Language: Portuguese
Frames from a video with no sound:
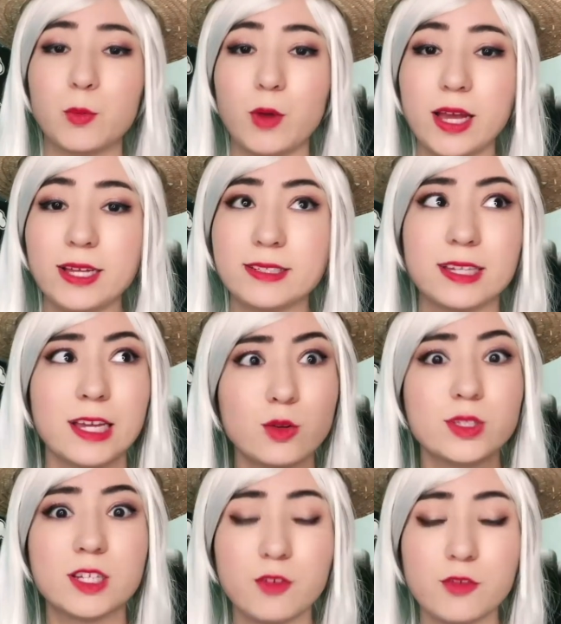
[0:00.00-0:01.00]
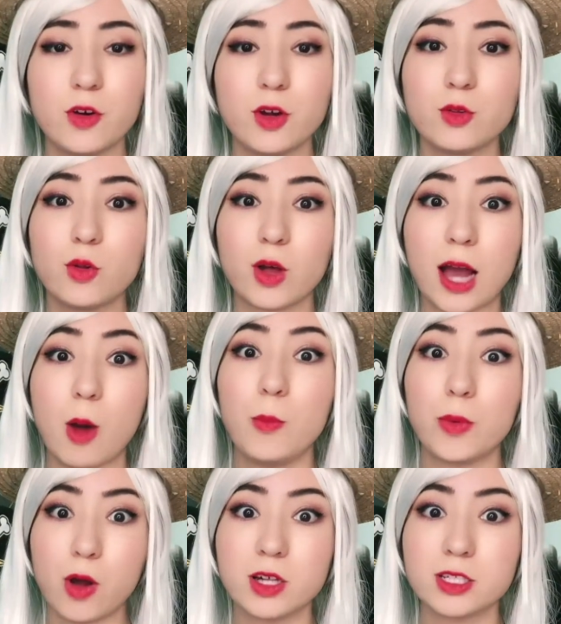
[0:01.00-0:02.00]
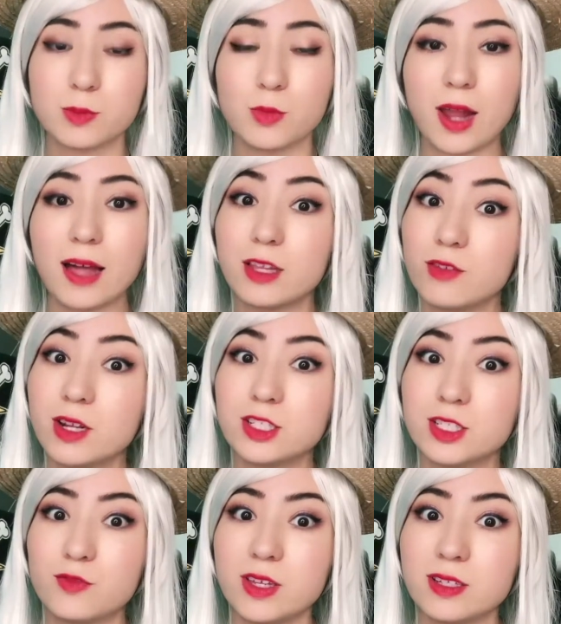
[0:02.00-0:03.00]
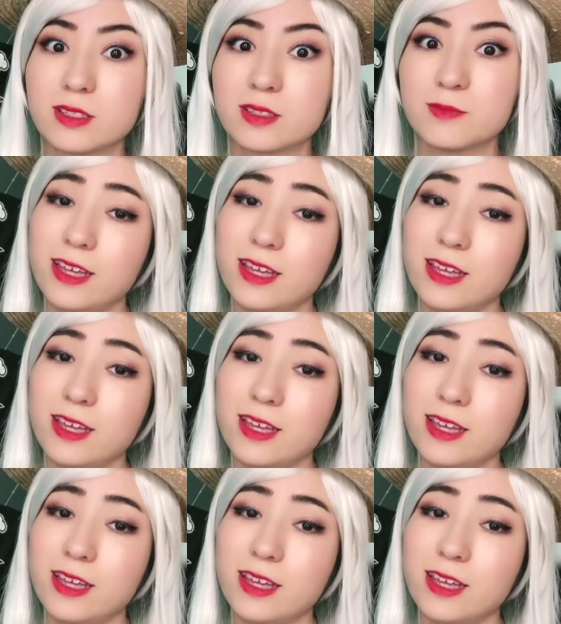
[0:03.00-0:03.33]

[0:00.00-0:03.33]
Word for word: pro Ace, que inclusive foi um local próximo lá da Vila de Sphinx.